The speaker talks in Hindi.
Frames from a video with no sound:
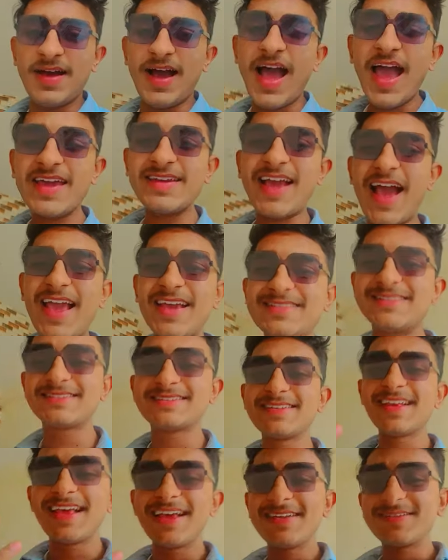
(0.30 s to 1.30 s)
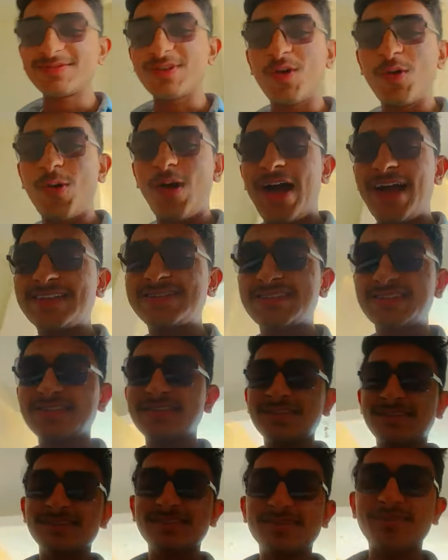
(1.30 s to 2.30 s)
हाय गाइस तो आज
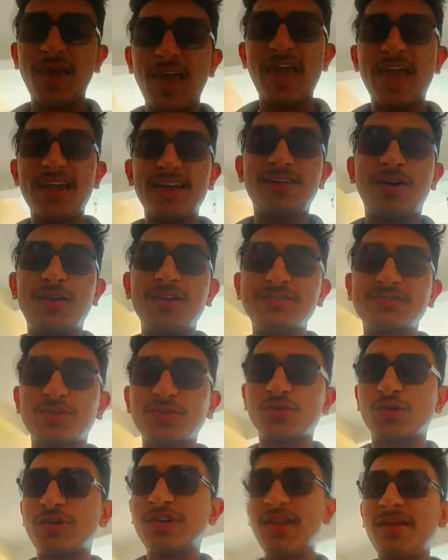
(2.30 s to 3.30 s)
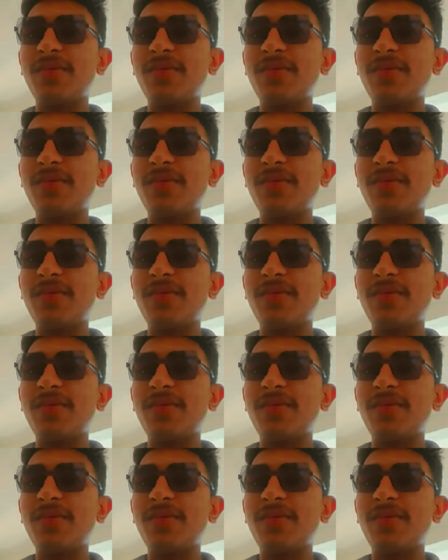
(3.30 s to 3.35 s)
मैं कॉलेज को छुट्टी